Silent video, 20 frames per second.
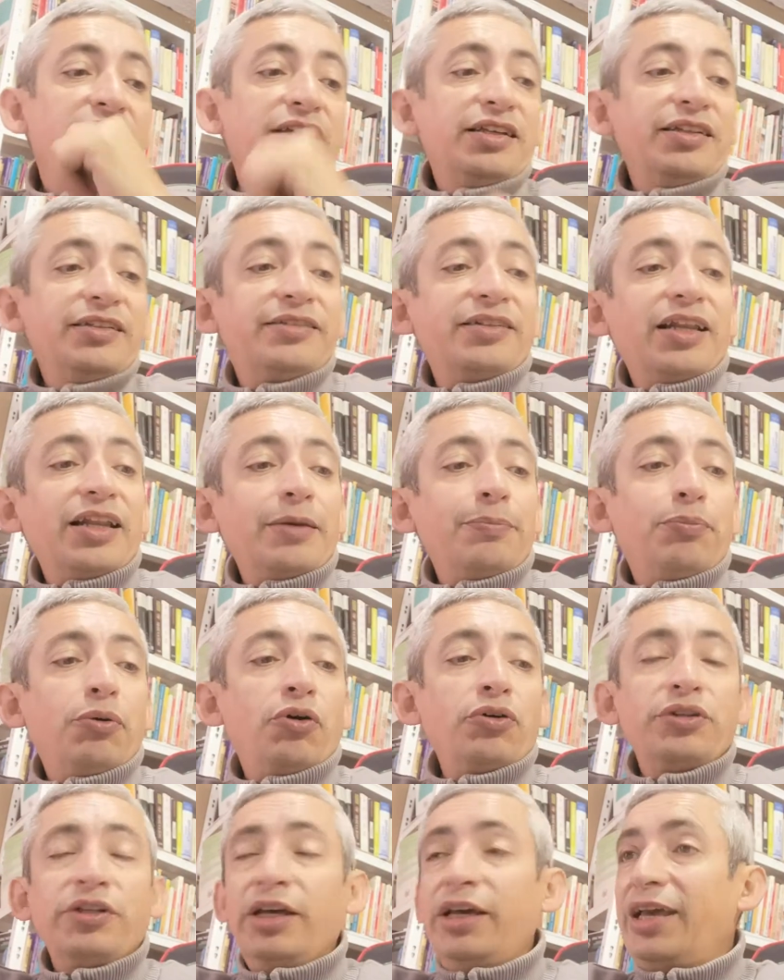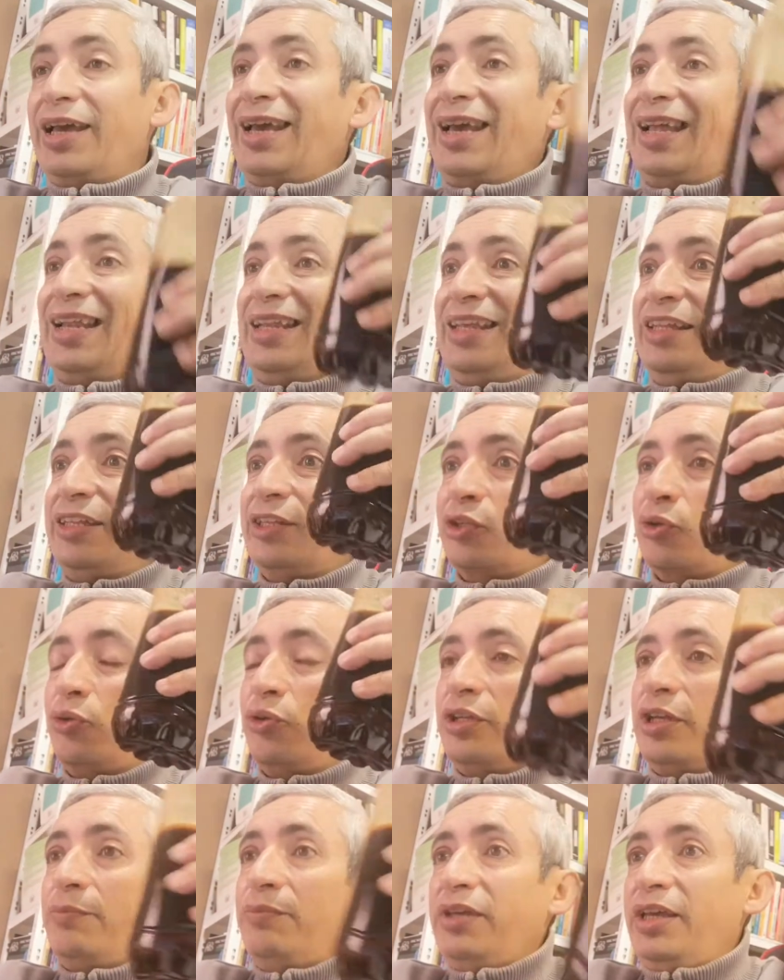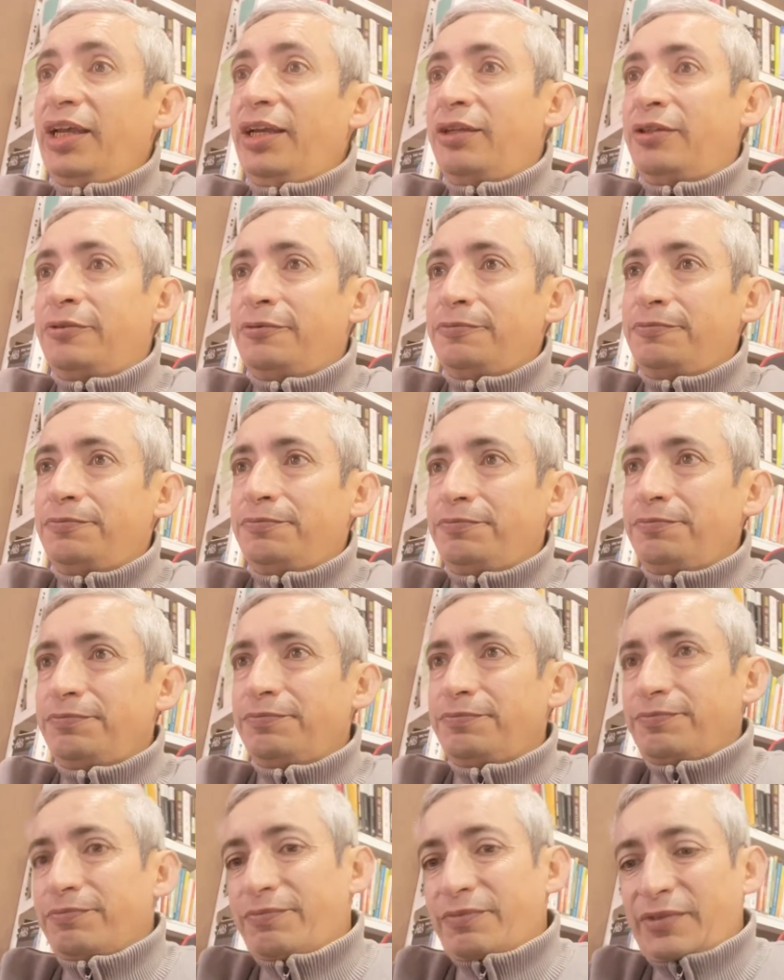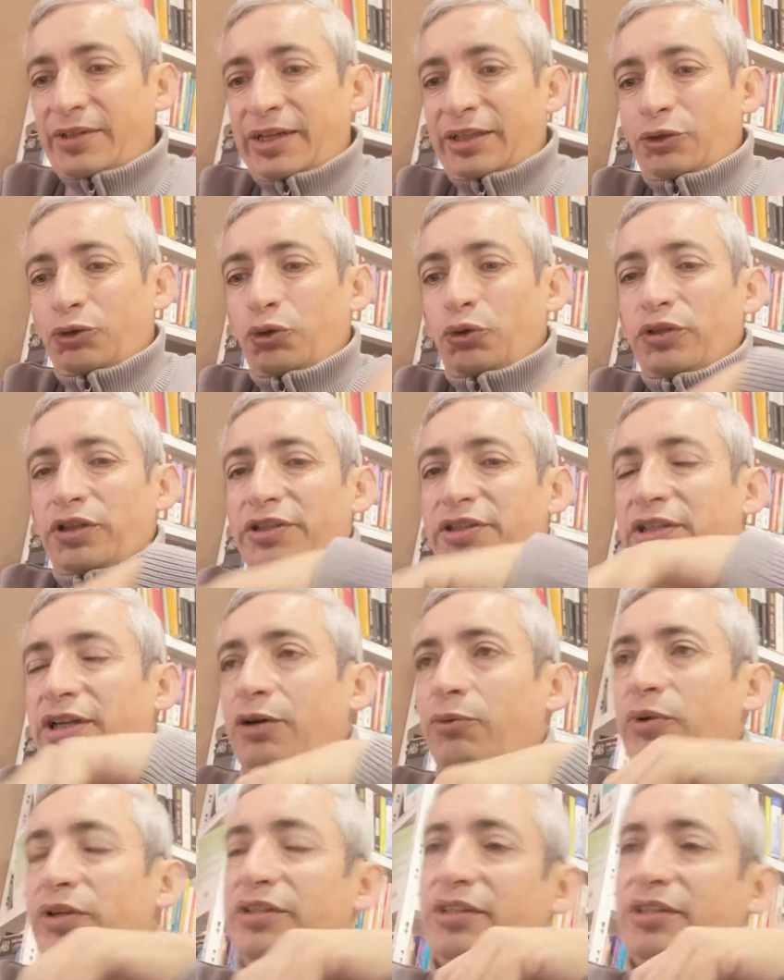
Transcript: y se le pone el litro de miel a toda esta agua.